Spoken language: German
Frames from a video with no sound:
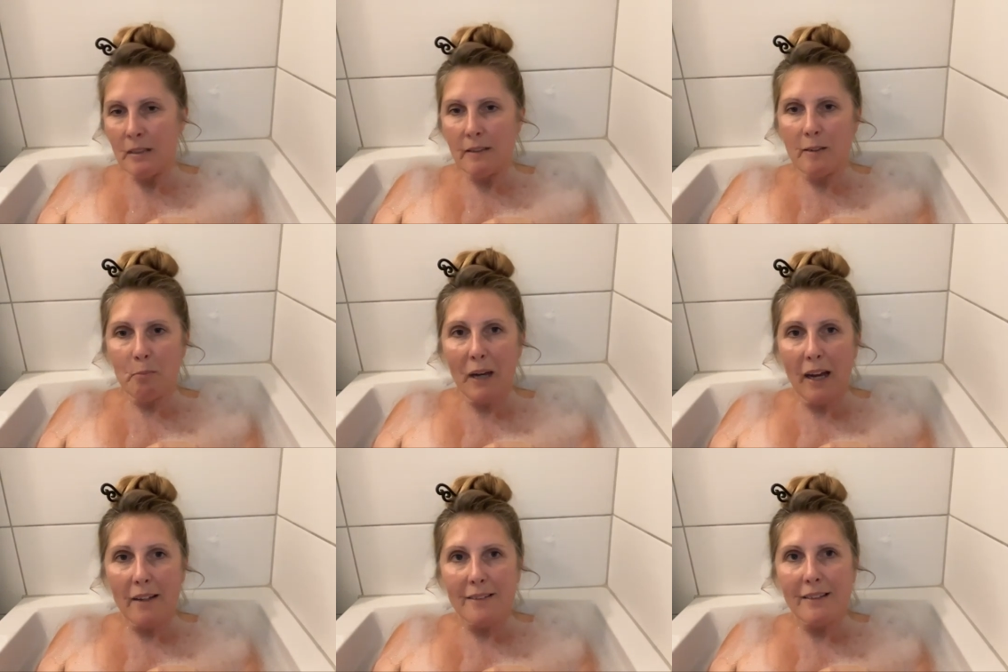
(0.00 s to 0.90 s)
Das
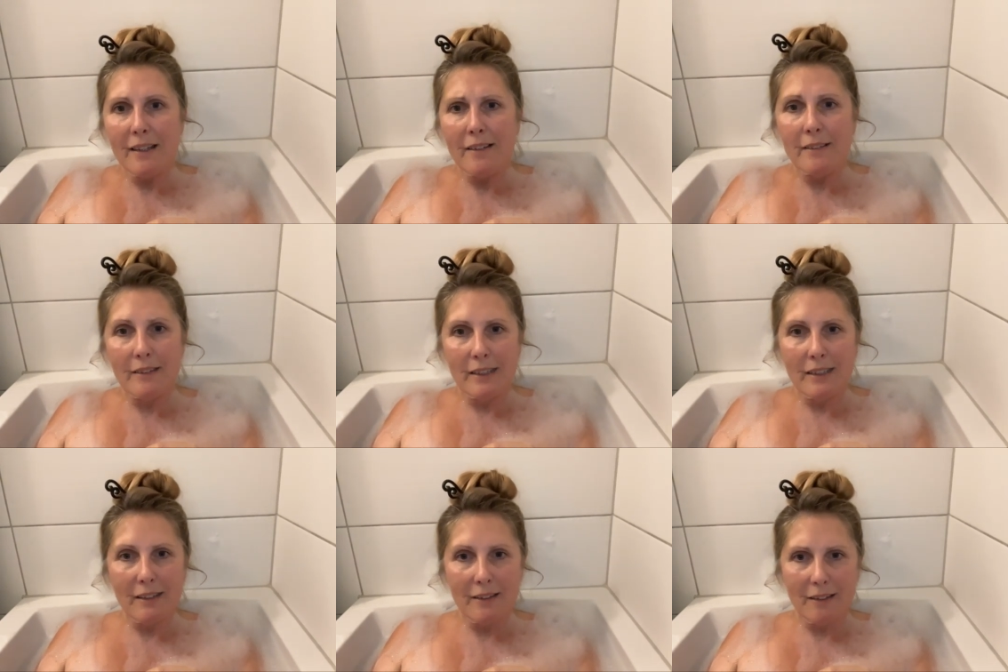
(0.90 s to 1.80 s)
Bad gilt
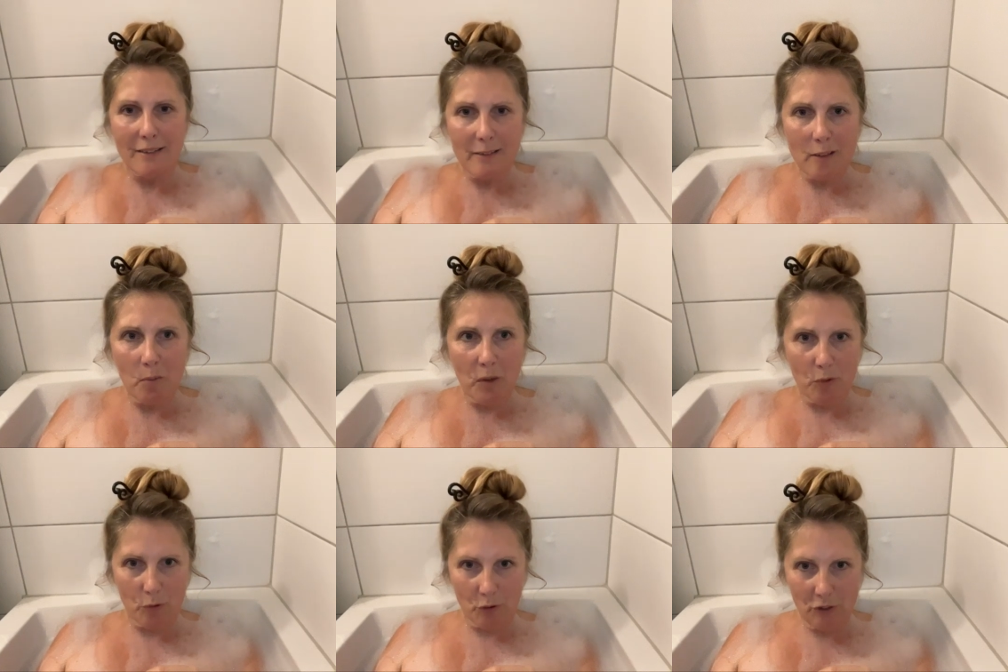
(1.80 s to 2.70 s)
nicht als Zimmer
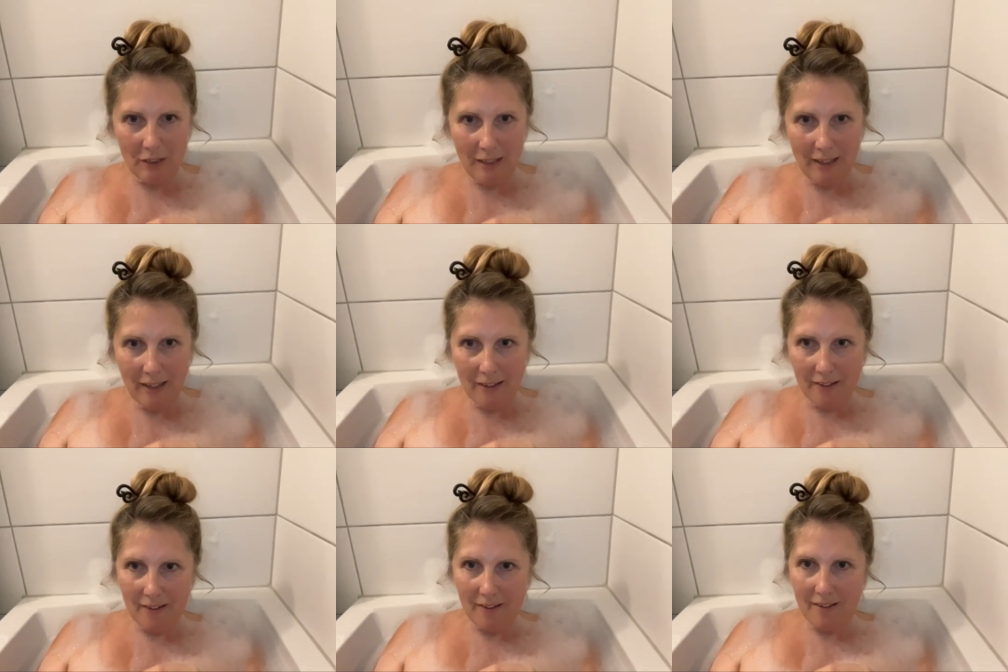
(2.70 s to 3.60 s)
für sich
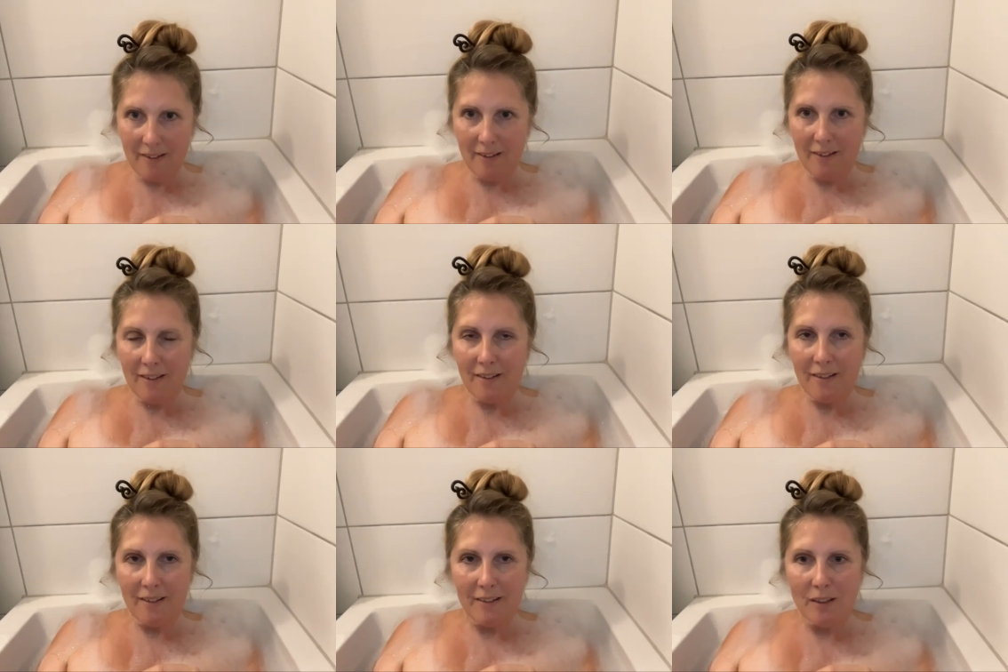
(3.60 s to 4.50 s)
allein.
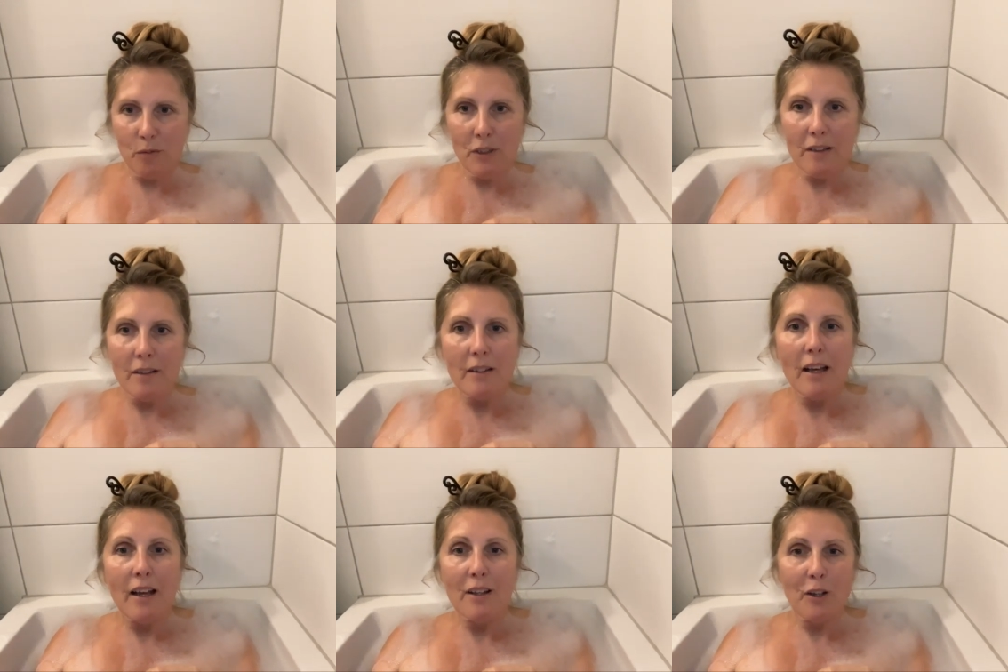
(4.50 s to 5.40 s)
Hier finden
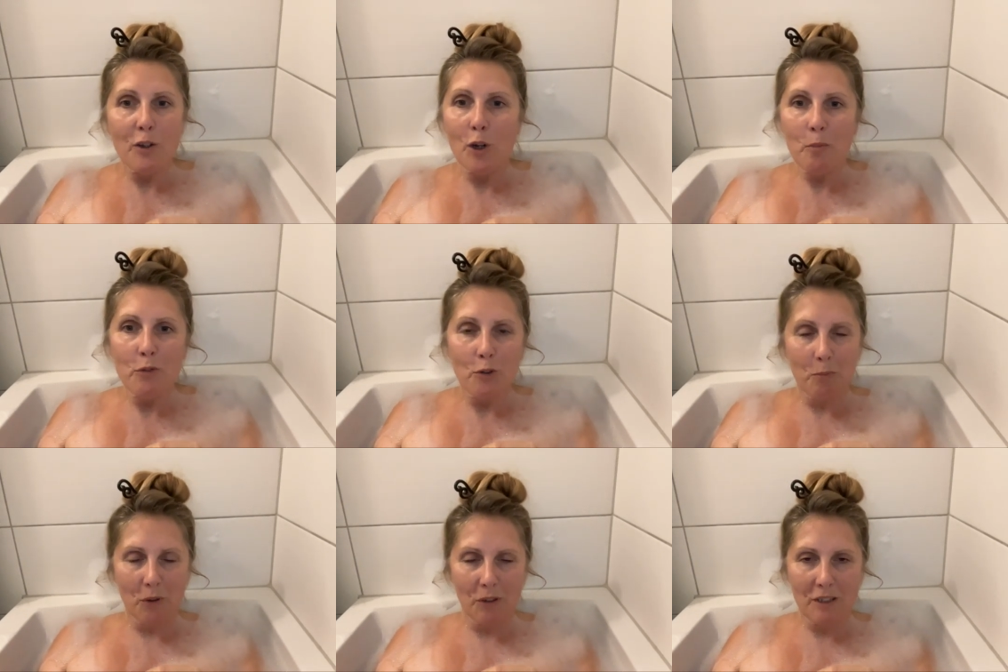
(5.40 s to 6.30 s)
keine
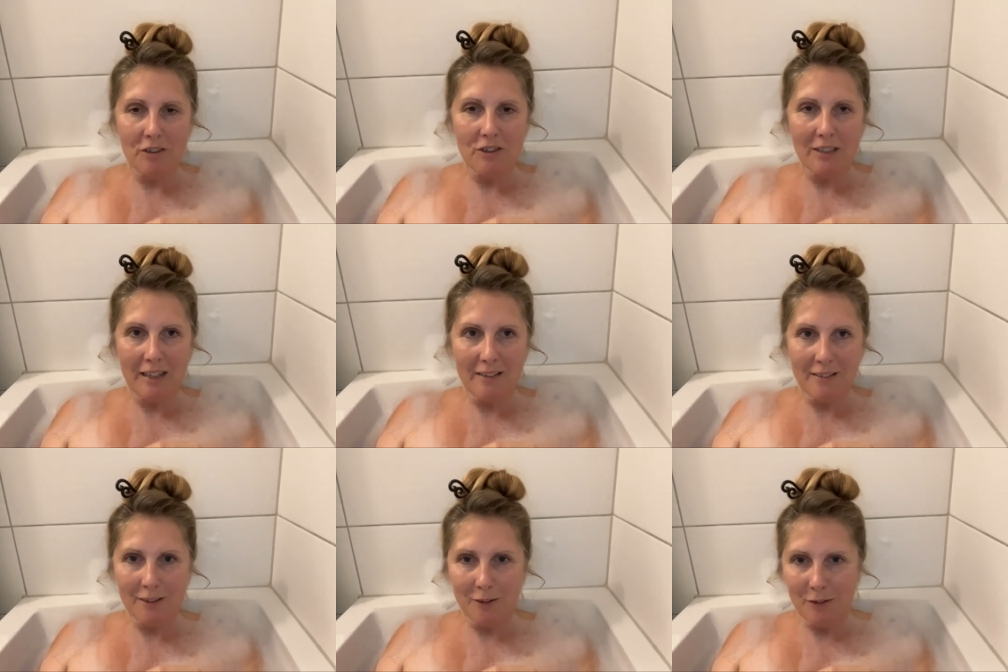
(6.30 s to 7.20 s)
Kopfsprünge
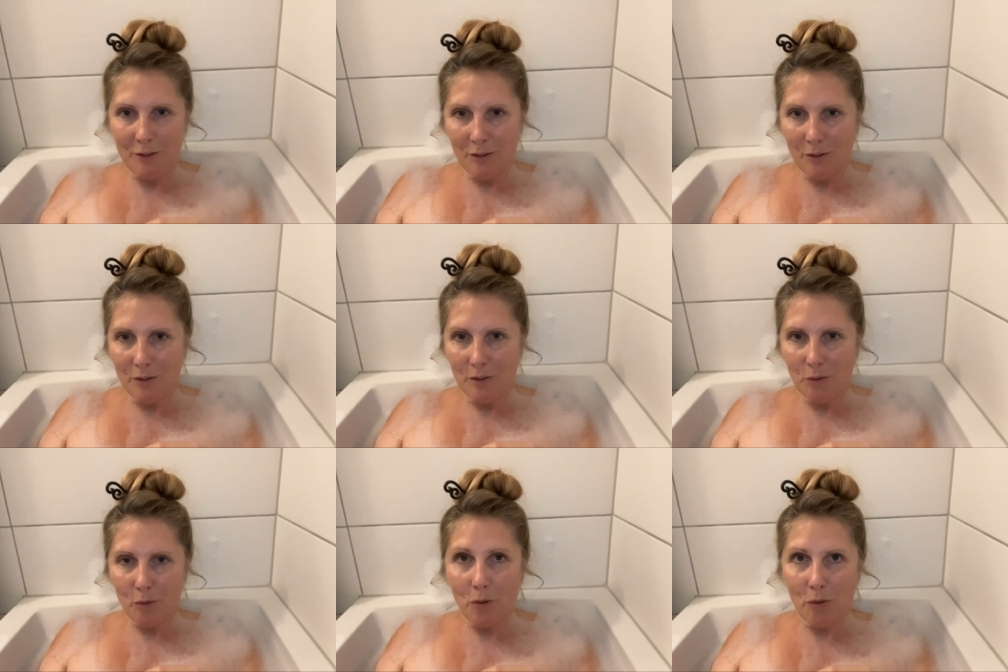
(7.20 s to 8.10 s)
statt.
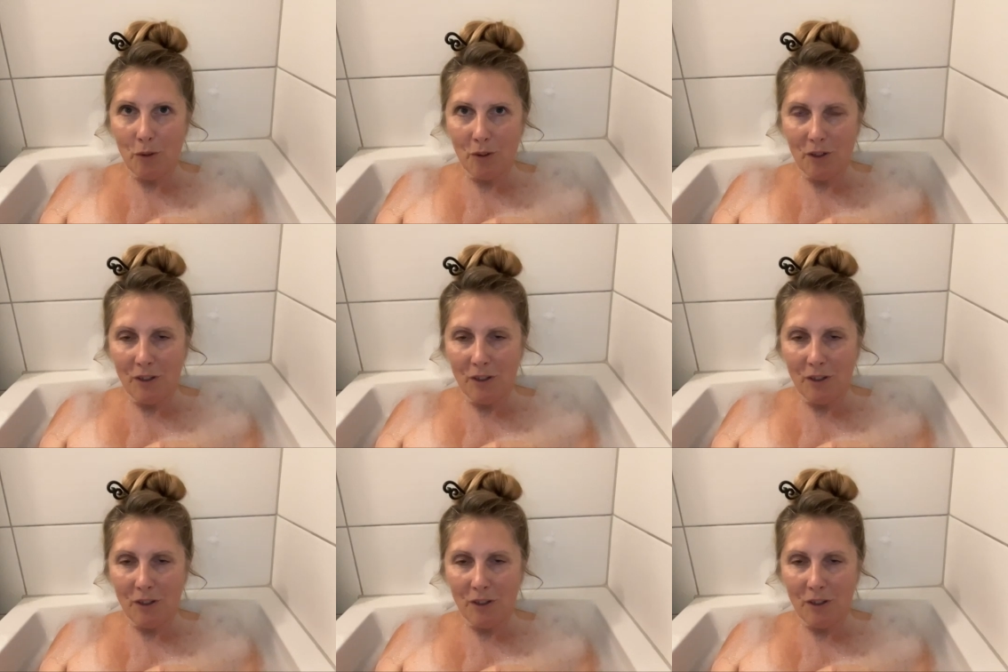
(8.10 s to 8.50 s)
Oder doch?